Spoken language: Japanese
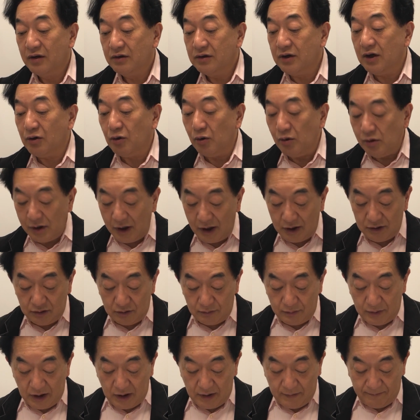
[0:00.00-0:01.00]
で今回
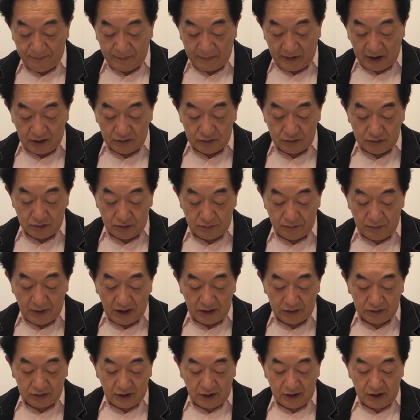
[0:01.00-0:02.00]
の,、まあ、あの
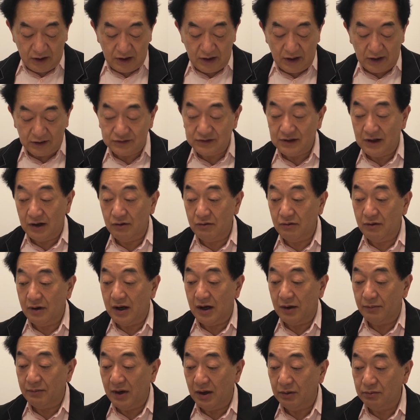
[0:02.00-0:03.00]
マッタレーラさん
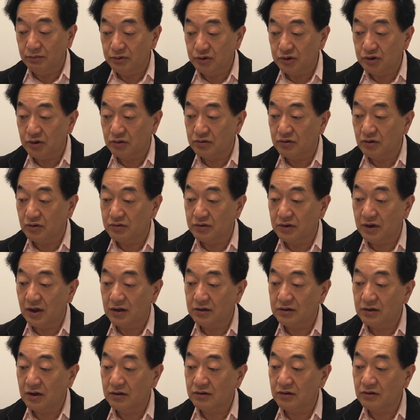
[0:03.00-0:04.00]
は、まあ、無所属だっ
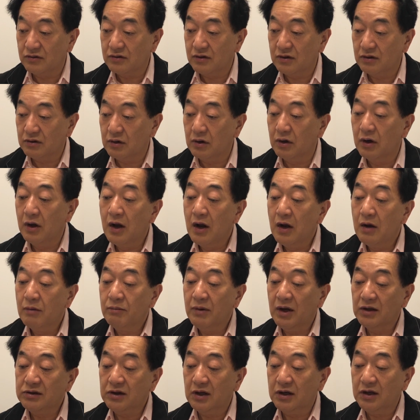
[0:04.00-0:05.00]
たんですけど
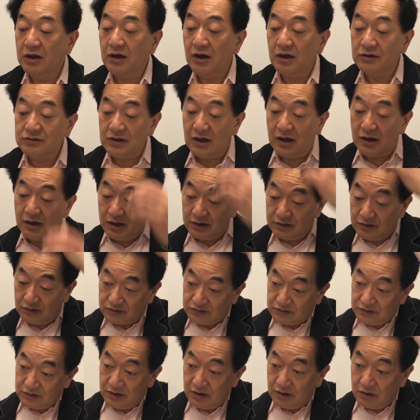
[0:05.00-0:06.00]
マッタレーラさんがで
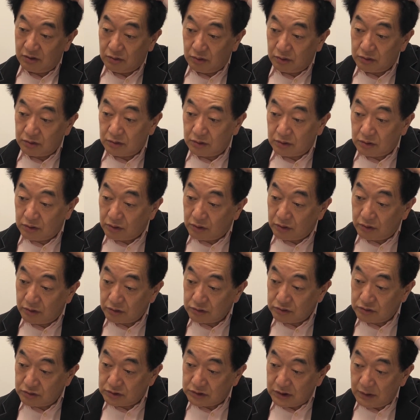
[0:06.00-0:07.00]
すねこ
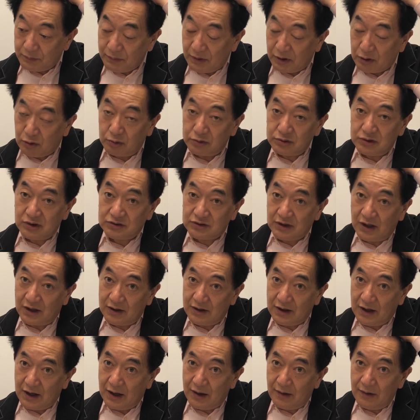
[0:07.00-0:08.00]
のジュゼッペ・コンテさ
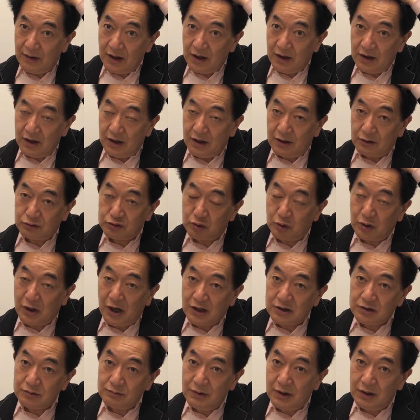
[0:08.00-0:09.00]
んが組
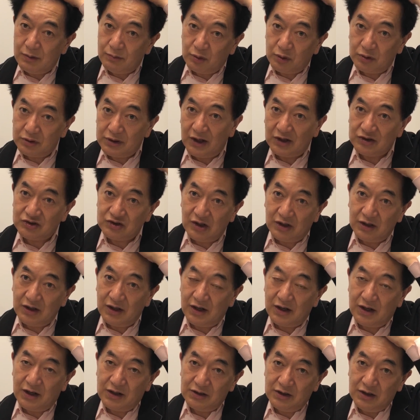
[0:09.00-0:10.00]
閣名簿を出した
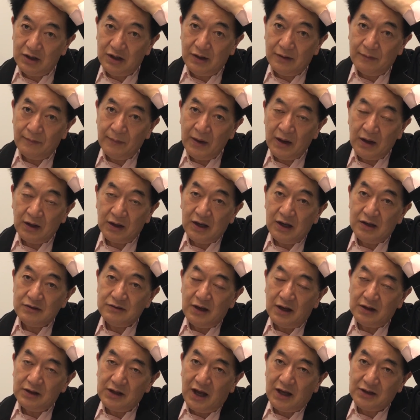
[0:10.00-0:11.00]
中に経
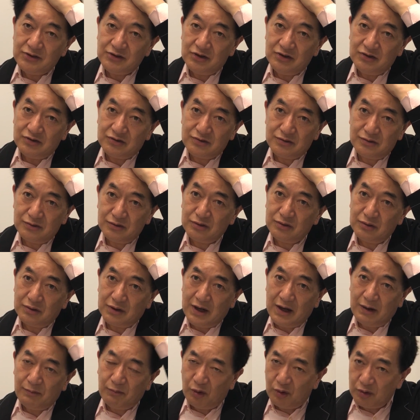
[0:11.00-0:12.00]
済大臣にする人
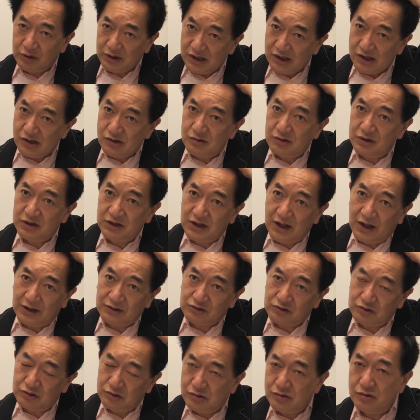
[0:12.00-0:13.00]
がもう EU 離
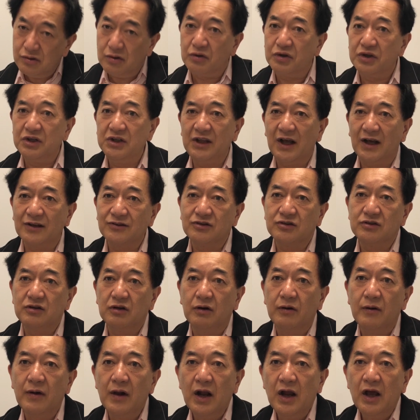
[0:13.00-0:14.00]
脱ユーロ離脱
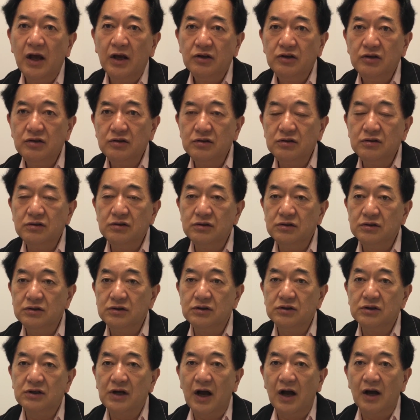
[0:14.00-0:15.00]
とい
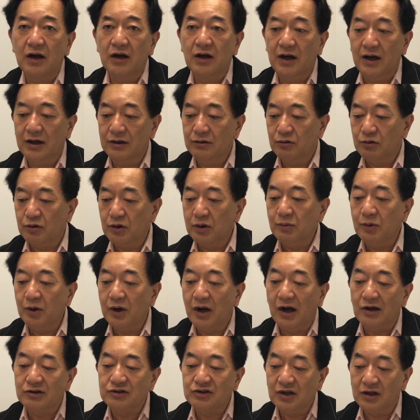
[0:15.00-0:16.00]
う考えのこれも
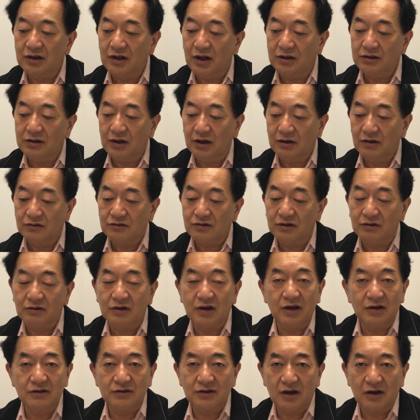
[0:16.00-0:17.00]
学者だったんですけど
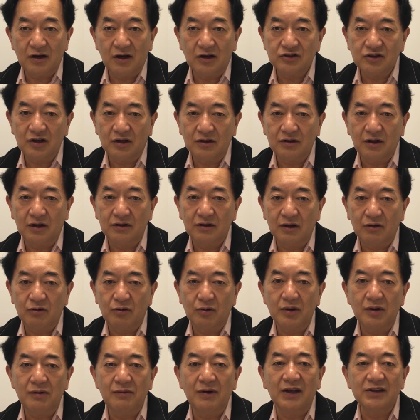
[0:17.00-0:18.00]
経済学者だったんで
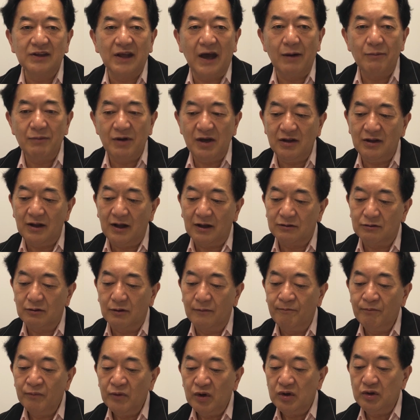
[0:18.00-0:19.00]
これはダメだと
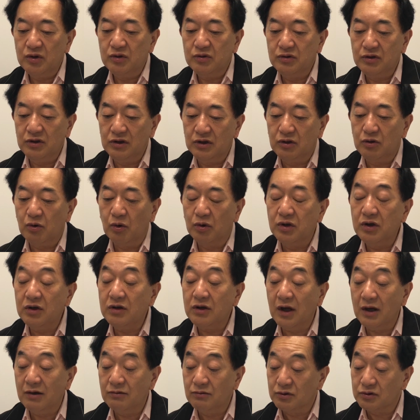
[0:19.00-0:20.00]
いうふうに拒否
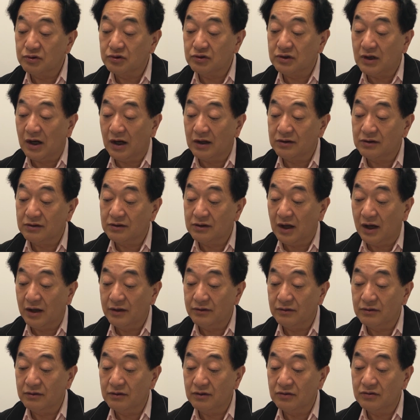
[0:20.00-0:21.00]
権を使ったん
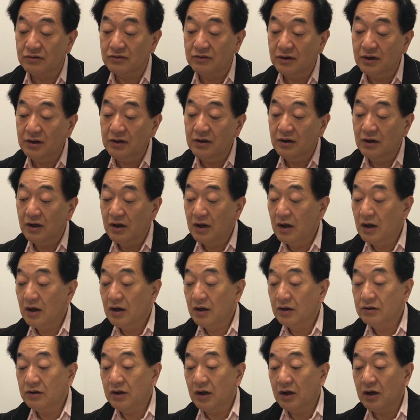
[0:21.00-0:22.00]
ですね。
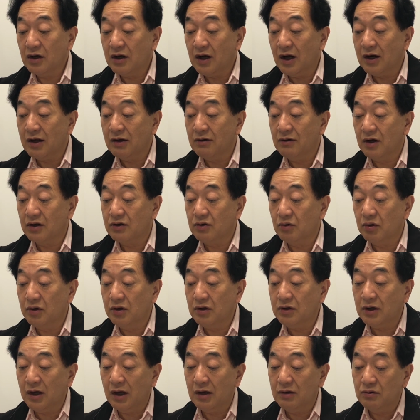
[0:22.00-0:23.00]
で彼は拒
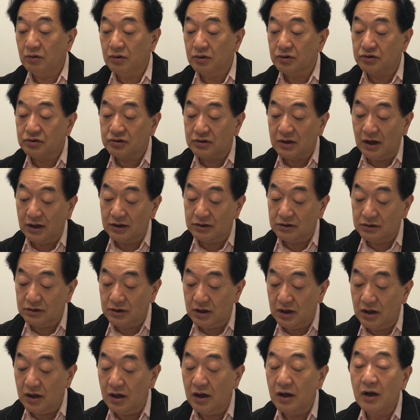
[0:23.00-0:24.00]
否権を使っ
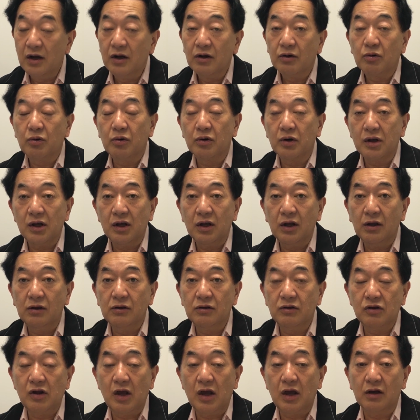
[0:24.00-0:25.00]
てこれ
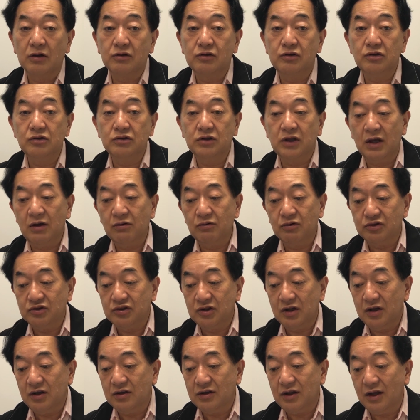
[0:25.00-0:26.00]
で空転をし
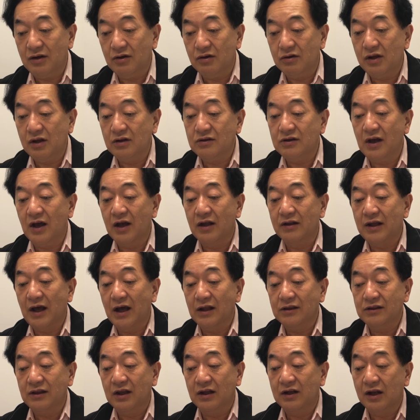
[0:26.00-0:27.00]
ていたのでじゃあ
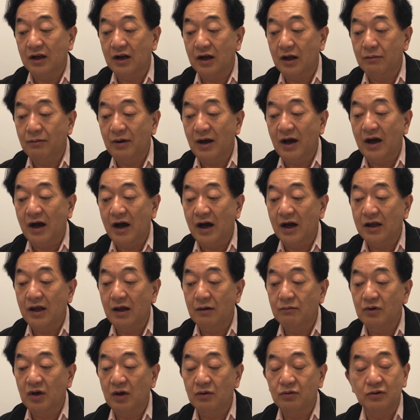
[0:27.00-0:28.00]
だったならば
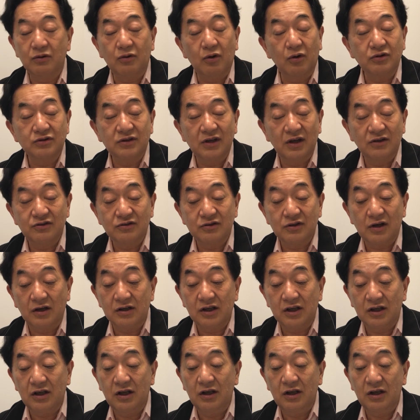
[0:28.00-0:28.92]
IMF 国際通貨基